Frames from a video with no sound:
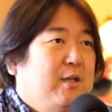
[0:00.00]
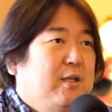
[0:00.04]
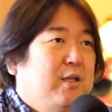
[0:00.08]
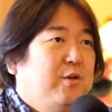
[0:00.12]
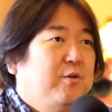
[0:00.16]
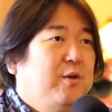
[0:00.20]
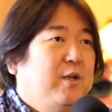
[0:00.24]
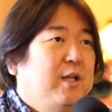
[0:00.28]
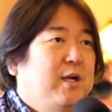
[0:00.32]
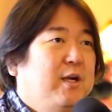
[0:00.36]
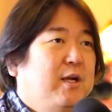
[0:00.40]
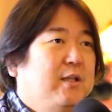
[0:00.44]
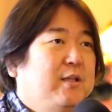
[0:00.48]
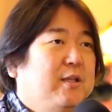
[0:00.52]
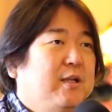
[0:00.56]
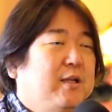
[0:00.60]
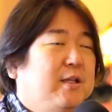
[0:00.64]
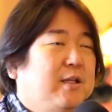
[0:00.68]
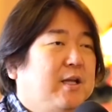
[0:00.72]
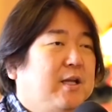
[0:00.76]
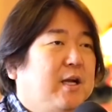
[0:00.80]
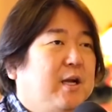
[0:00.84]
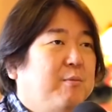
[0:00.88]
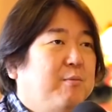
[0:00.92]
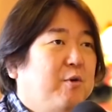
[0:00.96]
言えなかった
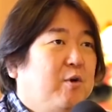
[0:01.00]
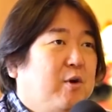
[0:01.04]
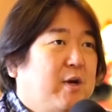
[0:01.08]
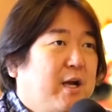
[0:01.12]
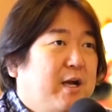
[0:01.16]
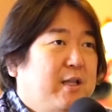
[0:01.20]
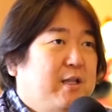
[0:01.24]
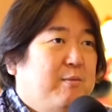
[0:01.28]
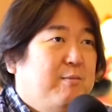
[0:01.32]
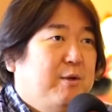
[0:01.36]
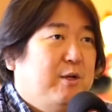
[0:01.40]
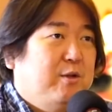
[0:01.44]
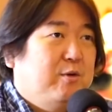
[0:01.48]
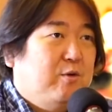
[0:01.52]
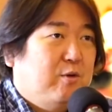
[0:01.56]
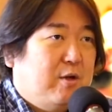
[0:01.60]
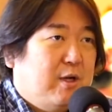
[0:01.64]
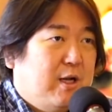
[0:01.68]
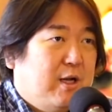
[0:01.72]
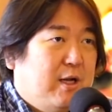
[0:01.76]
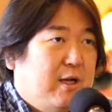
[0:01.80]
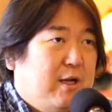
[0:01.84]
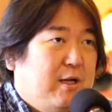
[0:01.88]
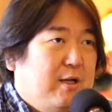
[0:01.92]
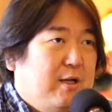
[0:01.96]
ら手紙を書いてみるとか、